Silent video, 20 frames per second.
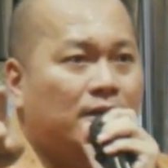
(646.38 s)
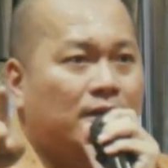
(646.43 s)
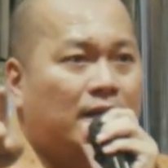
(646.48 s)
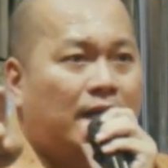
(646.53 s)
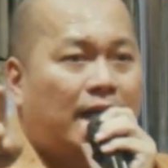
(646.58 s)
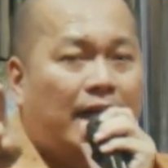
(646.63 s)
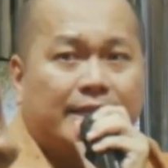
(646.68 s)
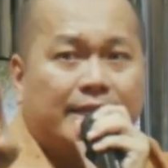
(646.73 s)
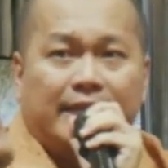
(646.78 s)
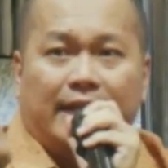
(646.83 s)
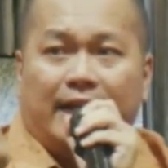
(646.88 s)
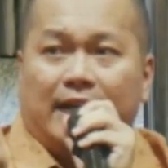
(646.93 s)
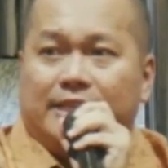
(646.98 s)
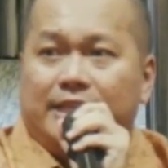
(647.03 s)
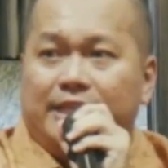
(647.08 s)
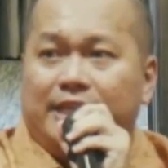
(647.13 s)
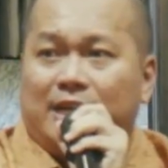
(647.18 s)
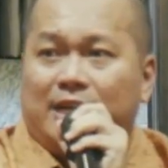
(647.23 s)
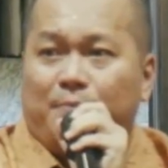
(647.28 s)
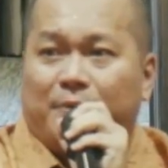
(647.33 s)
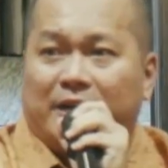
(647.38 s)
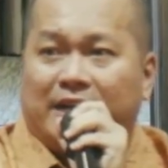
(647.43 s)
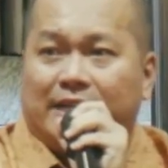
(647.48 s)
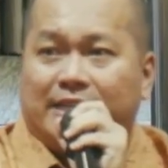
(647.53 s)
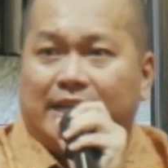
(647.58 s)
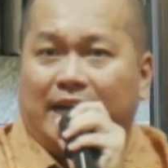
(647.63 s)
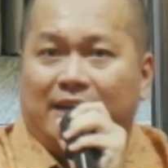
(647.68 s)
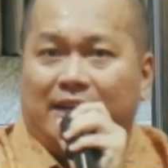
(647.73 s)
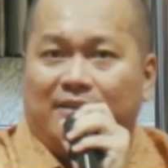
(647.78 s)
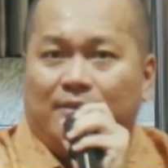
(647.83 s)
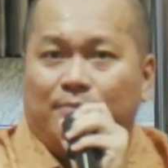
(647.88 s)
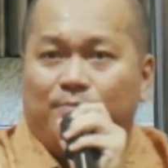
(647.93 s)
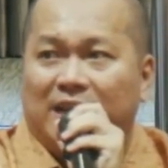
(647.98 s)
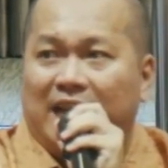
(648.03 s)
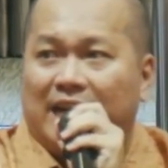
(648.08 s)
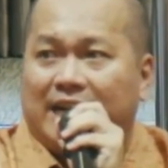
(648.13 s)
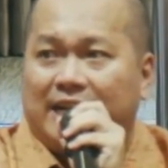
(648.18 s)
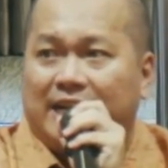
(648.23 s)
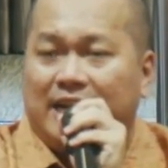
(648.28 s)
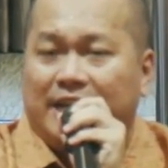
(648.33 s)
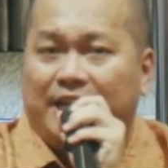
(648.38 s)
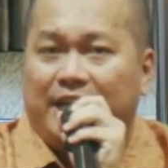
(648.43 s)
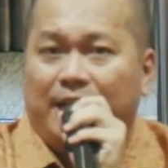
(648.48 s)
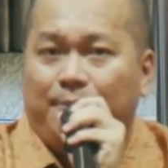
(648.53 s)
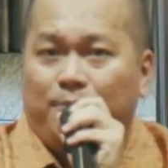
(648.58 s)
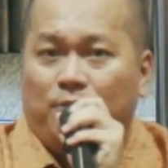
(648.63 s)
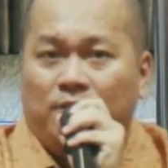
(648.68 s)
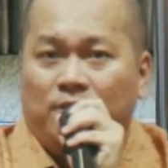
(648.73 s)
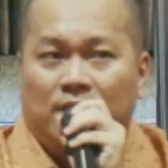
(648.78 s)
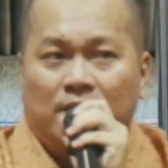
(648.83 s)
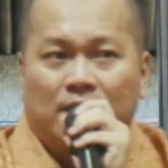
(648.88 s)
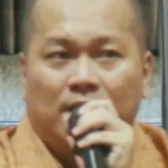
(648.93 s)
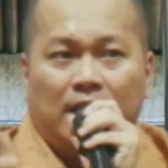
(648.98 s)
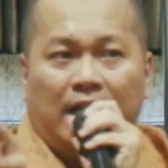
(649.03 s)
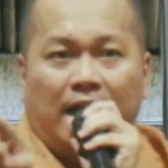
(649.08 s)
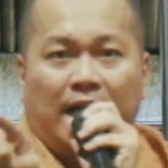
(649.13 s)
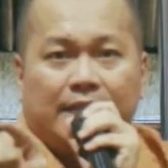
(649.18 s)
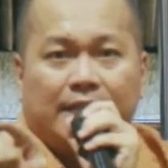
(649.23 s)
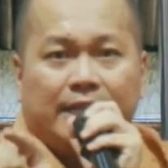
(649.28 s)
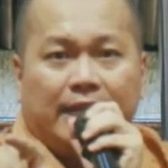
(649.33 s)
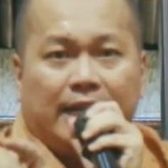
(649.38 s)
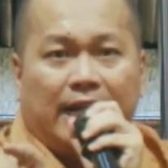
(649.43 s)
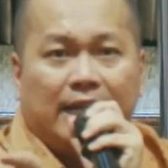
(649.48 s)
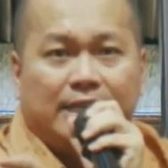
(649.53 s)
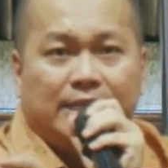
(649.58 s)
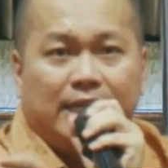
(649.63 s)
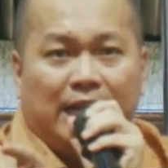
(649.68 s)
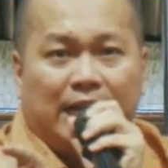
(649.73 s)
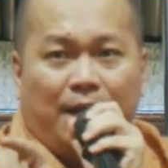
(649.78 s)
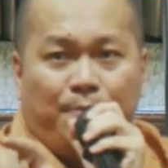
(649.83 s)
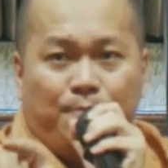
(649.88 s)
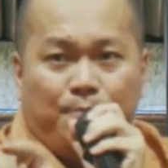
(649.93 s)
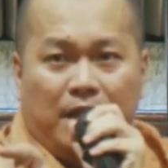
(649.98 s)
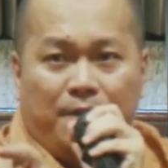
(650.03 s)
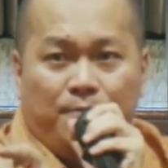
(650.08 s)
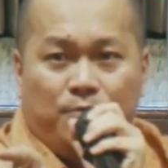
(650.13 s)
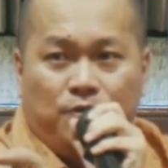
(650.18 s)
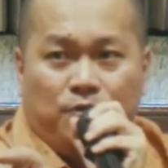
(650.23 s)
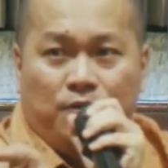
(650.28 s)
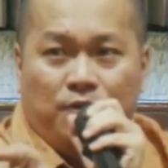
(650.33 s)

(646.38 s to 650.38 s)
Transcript: Hati-hati dengan perkataan, bilang kanan kirimu, hati-hati lambemu.